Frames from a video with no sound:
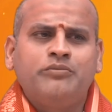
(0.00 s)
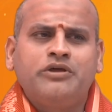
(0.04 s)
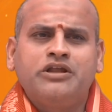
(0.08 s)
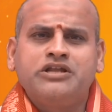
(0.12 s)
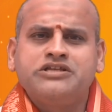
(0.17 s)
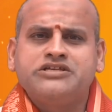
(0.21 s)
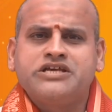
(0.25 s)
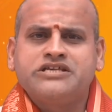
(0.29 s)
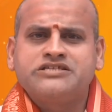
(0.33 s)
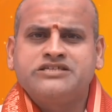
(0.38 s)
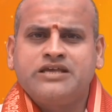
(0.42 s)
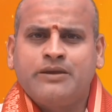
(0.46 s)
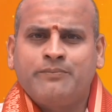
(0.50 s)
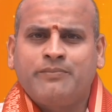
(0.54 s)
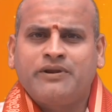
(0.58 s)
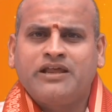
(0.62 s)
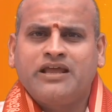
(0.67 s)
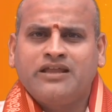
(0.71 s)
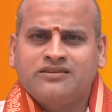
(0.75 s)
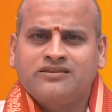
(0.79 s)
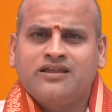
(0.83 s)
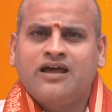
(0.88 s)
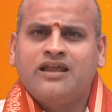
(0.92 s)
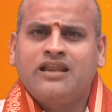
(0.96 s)
మీరు చేసే
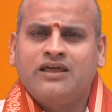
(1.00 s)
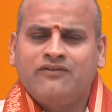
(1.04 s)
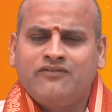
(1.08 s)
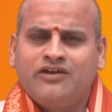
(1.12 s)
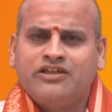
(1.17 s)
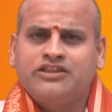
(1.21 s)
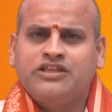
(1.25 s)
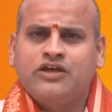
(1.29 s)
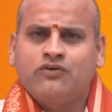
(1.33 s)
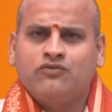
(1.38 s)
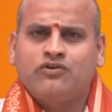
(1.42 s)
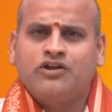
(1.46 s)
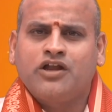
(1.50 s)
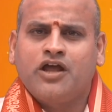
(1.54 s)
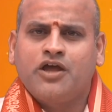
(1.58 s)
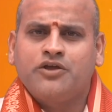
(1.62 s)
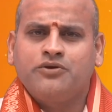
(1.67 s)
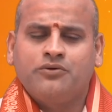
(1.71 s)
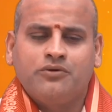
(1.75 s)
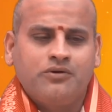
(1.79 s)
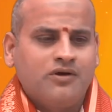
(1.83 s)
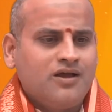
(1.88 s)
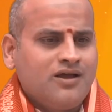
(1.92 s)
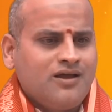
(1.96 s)
ప్రయత్నాలు ఏవైతే
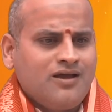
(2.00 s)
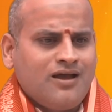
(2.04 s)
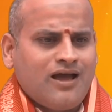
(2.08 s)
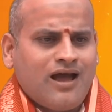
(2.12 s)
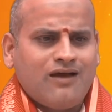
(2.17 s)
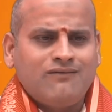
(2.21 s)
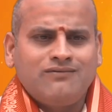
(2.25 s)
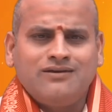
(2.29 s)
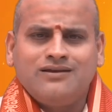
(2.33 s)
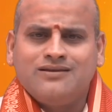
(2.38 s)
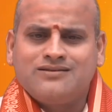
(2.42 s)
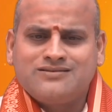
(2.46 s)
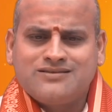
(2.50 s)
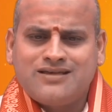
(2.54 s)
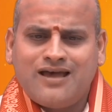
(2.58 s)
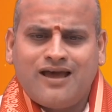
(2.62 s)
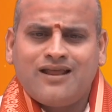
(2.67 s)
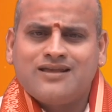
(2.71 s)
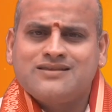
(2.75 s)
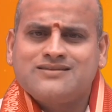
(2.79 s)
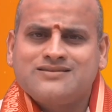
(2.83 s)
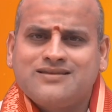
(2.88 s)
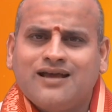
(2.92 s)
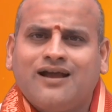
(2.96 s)
ఉన్నాయో అవి
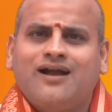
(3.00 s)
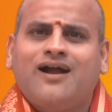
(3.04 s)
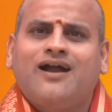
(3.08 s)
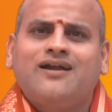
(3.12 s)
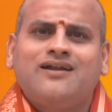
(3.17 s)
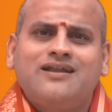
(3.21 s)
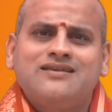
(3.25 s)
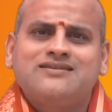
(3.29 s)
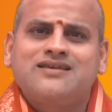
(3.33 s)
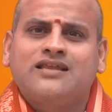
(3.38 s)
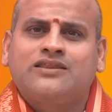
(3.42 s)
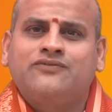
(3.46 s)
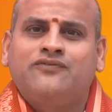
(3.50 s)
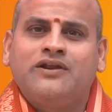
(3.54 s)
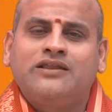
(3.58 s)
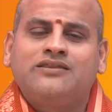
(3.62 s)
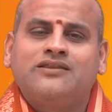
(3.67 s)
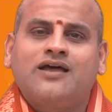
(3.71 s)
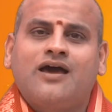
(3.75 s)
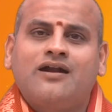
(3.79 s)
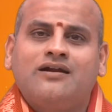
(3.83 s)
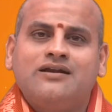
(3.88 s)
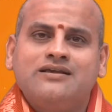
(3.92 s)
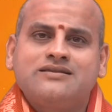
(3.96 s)
చాలా చక్కటి
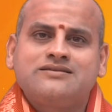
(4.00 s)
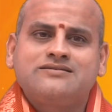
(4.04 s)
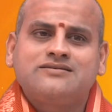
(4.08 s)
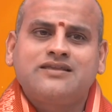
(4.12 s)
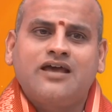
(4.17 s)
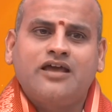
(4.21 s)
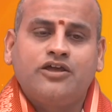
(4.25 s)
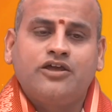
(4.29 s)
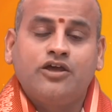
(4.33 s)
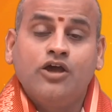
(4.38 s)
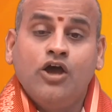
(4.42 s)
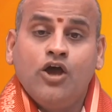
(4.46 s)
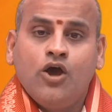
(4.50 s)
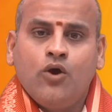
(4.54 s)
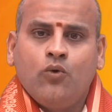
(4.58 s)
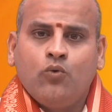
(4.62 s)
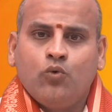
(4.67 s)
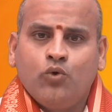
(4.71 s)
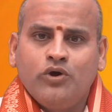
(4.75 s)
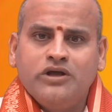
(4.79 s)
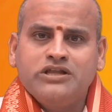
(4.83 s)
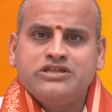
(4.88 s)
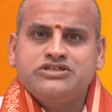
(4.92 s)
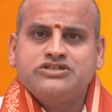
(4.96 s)
సత్ఫలితాలను ఇస్తాయి
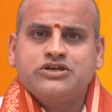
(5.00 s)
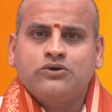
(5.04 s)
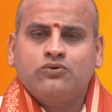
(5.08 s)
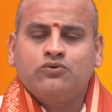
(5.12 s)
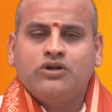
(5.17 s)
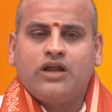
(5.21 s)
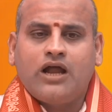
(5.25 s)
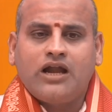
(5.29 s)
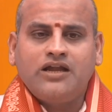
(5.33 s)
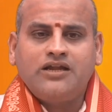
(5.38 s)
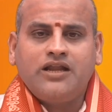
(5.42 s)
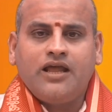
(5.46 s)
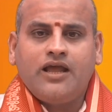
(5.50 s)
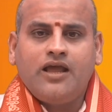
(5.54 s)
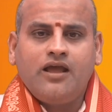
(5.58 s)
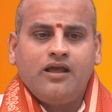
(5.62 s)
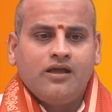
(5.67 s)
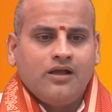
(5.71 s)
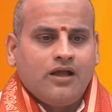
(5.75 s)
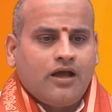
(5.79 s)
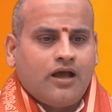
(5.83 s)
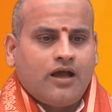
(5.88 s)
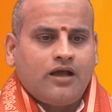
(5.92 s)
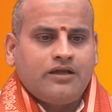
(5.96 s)
ఊహించకుండా అంటే
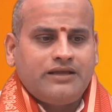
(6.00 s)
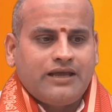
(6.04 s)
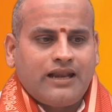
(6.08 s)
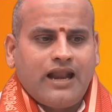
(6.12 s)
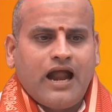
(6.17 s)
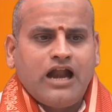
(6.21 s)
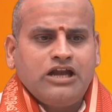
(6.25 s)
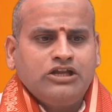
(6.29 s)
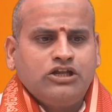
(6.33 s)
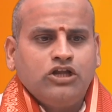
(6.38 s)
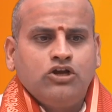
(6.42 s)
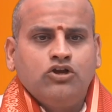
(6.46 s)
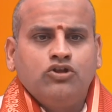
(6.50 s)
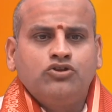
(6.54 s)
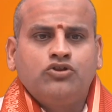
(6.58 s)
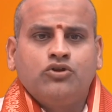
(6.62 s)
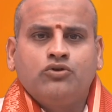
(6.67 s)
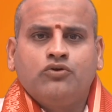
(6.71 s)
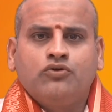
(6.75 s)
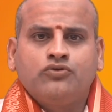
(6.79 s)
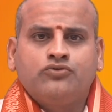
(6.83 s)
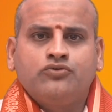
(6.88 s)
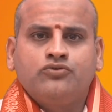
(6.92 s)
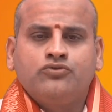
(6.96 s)
ఎలాంటి ఇల్లు
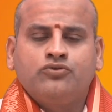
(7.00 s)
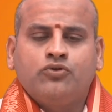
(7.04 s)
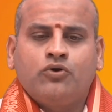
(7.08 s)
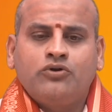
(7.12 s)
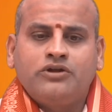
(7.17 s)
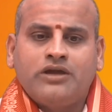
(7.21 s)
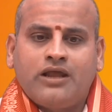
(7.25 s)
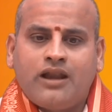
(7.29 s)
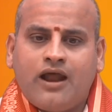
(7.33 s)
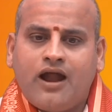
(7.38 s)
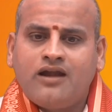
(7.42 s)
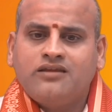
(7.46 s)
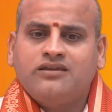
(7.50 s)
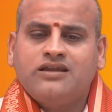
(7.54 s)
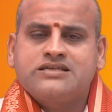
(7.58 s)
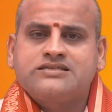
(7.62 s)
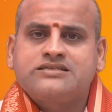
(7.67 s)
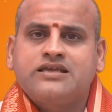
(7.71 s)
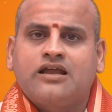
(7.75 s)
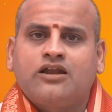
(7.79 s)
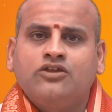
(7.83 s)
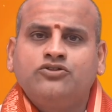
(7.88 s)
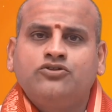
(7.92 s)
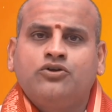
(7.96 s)
దొరుకుతుందో ఎలాంటి
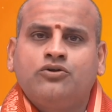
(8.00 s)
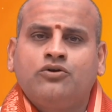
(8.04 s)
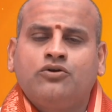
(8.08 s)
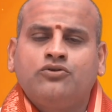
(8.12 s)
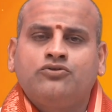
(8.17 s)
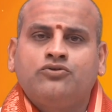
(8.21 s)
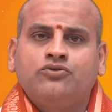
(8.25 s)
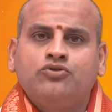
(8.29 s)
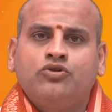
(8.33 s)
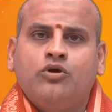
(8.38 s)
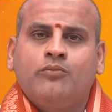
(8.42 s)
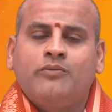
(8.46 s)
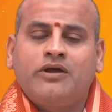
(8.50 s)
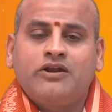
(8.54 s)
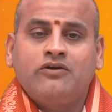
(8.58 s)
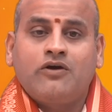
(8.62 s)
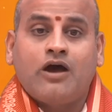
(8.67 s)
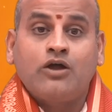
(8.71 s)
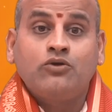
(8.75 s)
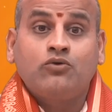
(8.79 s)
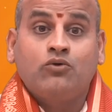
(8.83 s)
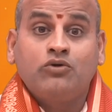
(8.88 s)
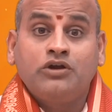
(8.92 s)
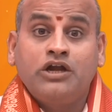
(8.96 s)
స్థలం దొరుకుతుందో మనం
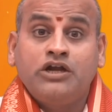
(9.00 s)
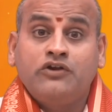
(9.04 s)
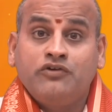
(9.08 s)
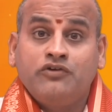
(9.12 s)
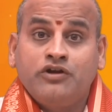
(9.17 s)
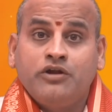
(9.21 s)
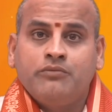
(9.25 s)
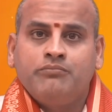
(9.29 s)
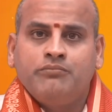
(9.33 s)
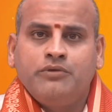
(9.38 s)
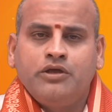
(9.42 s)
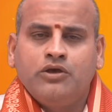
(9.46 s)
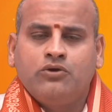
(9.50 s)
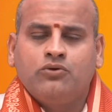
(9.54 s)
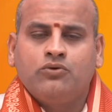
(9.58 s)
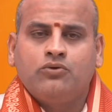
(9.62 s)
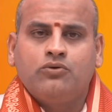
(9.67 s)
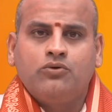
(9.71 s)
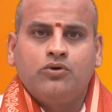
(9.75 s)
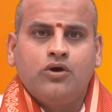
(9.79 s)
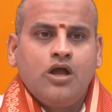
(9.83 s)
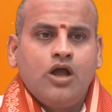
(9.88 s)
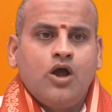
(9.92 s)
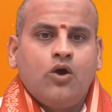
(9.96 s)
అనుకునేటువంటి మీకు
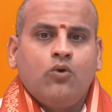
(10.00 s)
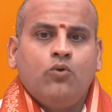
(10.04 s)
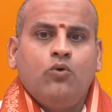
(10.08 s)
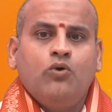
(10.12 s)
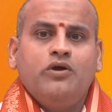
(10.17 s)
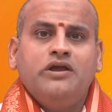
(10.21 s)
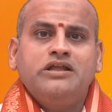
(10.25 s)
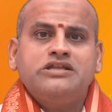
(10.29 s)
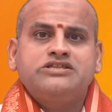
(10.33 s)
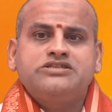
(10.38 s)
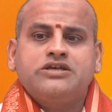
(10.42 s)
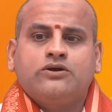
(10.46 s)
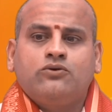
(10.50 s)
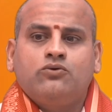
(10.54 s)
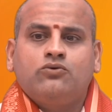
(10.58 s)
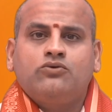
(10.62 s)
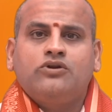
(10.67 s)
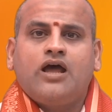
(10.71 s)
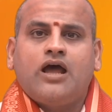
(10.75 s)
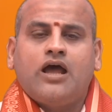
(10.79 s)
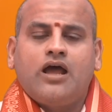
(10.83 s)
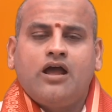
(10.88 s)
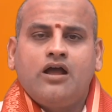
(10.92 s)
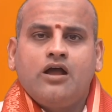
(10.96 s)

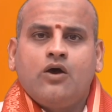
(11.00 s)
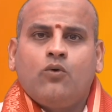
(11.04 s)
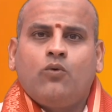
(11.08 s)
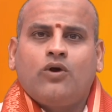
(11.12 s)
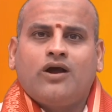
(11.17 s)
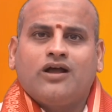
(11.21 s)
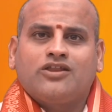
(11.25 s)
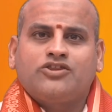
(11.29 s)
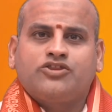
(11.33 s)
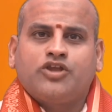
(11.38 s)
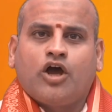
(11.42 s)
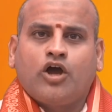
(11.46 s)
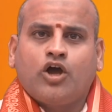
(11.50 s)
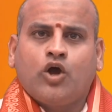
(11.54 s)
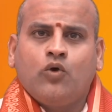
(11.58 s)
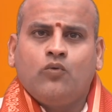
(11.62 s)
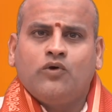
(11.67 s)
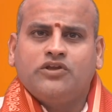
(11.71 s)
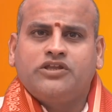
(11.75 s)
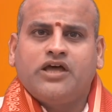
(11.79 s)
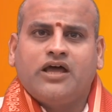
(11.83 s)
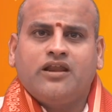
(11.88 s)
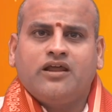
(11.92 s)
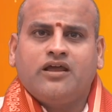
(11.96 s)
ఊహించకుండా ఒక
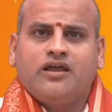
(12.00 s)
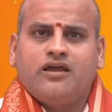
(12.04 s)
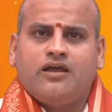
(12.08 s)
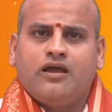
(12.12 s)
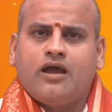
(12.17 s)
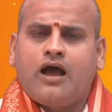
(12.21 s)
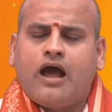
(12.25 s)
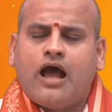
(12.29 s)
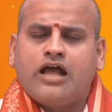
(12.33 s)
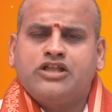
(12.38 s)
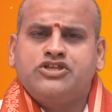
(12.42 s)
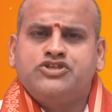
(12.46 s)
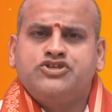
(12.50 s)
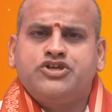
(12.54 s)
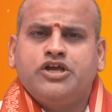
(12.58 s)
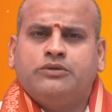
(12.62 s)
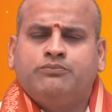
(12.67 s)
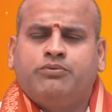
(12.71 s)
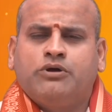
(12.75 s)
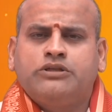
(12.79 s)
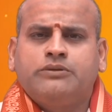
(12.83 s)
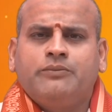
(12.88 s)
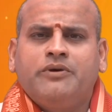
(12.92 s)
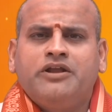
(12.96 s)
తక్కువ ధరకి
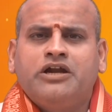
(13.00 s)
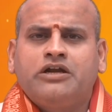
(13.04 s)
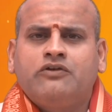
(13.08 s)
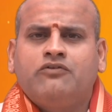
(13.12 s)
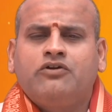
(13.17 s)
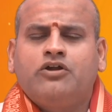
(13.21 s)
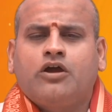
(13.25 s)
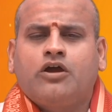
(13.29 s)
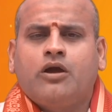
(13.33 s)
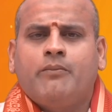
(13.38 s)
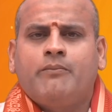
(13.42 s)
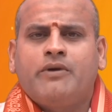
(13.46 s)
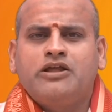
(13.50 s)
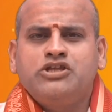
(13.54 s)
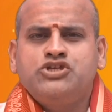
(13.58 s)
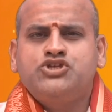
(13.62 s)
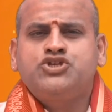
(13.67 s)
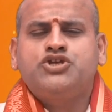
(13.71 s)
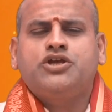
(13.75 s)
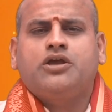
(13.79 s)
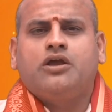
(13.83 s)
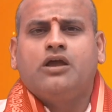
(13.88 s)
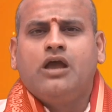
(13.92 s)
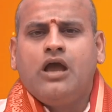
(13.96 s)
అత్యద్భుతమైనటువంటి ఒక మంచి